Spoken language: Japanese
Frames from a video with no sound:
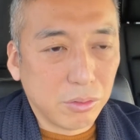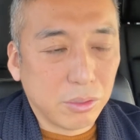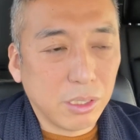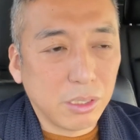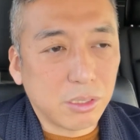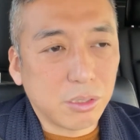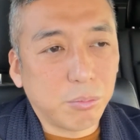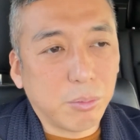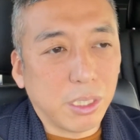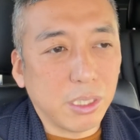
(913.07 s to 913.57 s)

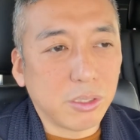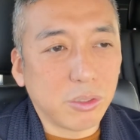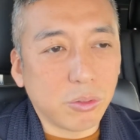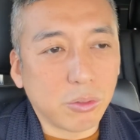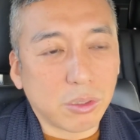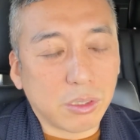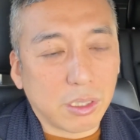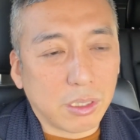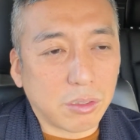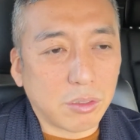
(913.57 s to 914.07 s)
説明上
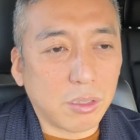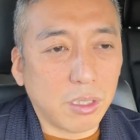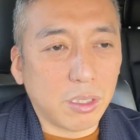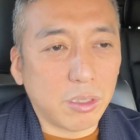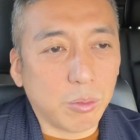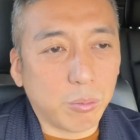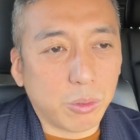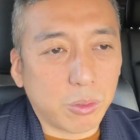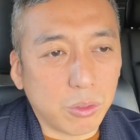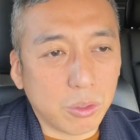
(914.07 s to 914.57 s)
手ですねっ
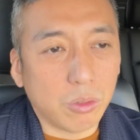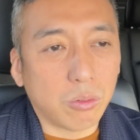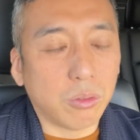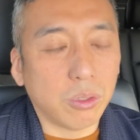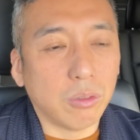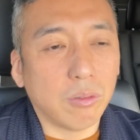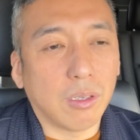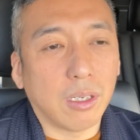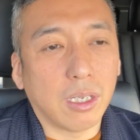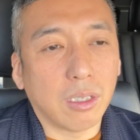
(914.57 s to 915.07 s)
て僕よく
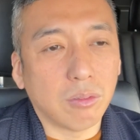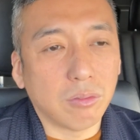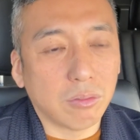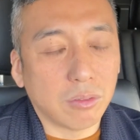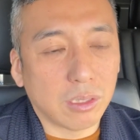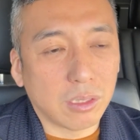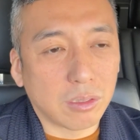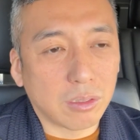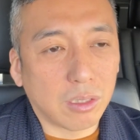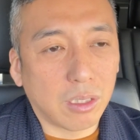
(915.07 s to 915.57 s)
言われるん
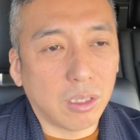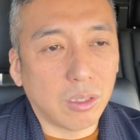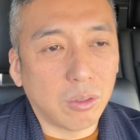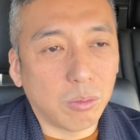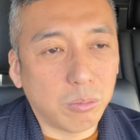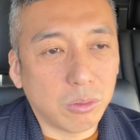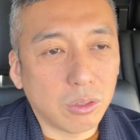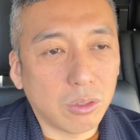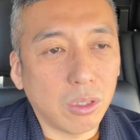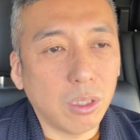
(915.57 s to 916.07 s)
ですけれど
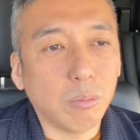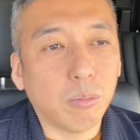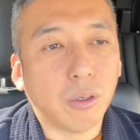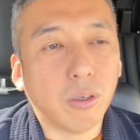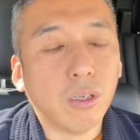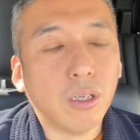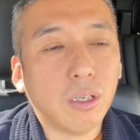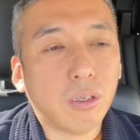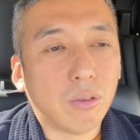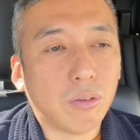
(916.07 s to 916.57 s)
も、それも
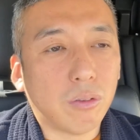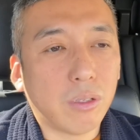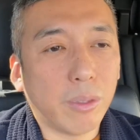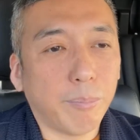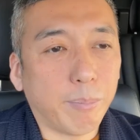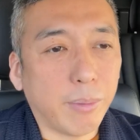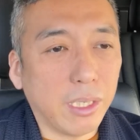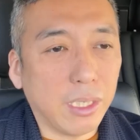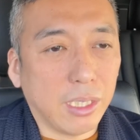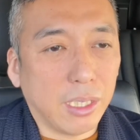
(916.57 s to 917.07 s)
もうやっ
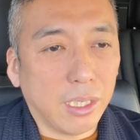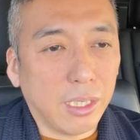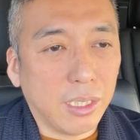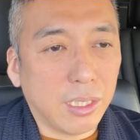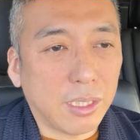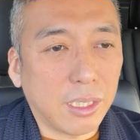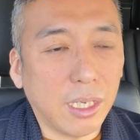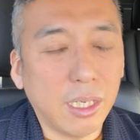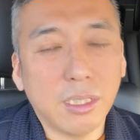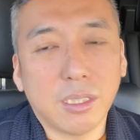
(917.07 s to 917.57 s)
ぱり
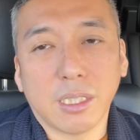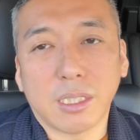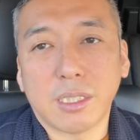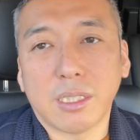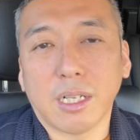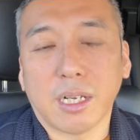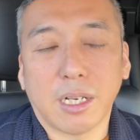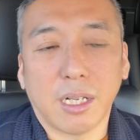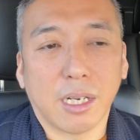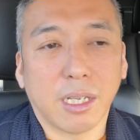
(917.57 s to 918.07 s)
書いてき
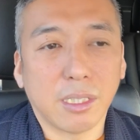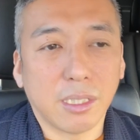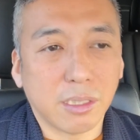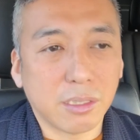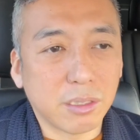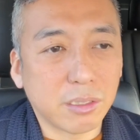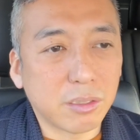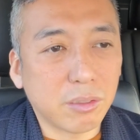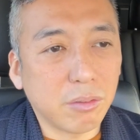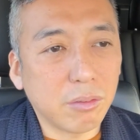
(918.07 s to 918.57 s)
たからなん
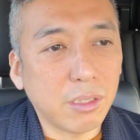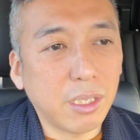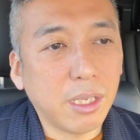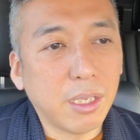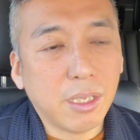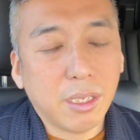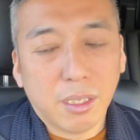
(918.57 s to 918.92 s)
ですよね。